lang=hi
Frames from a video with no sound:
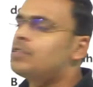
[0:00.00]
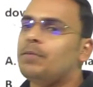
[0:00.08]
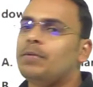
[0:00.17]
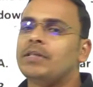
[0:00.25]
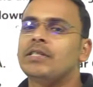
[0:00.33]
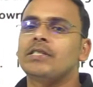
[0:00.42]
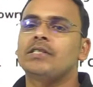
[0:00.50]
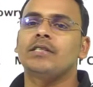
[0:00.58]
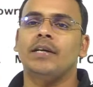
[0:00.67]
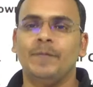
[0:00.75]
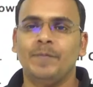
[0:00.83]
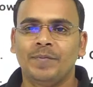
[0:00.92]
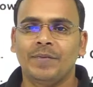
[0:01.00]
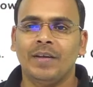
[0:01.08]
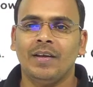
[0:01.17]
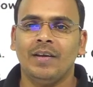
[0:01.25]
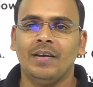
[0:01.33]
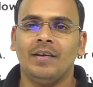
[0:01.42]
है वो जबरदस्त है
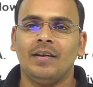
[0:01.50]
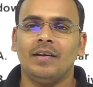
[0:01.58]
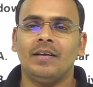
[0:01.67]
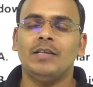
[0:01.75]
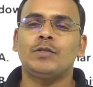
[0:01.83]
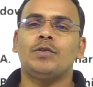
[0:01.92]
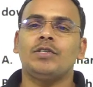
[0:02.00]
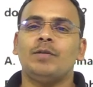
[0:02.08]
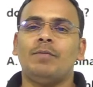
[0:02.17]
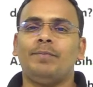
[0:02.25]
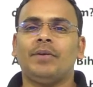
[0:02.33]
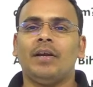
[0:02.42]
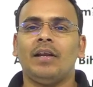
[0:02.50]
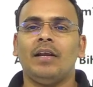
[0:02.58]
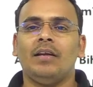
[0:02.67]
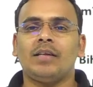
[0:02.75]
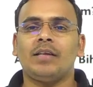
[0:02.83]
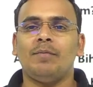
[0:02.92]
इसको समाप्त करना
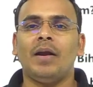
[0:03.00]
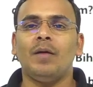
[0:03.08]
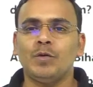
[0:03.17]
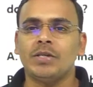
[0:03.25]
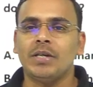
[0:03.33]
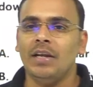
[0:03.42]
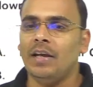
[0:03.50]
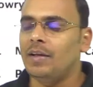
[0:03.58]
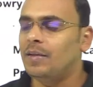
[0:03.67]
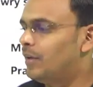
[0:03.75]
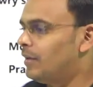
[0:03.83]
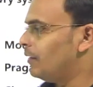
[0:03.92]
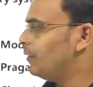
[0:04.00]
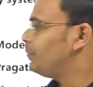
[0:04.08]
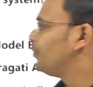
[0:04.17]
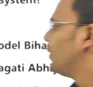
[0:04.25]
लगता है बड़ा मुश्किल है है ना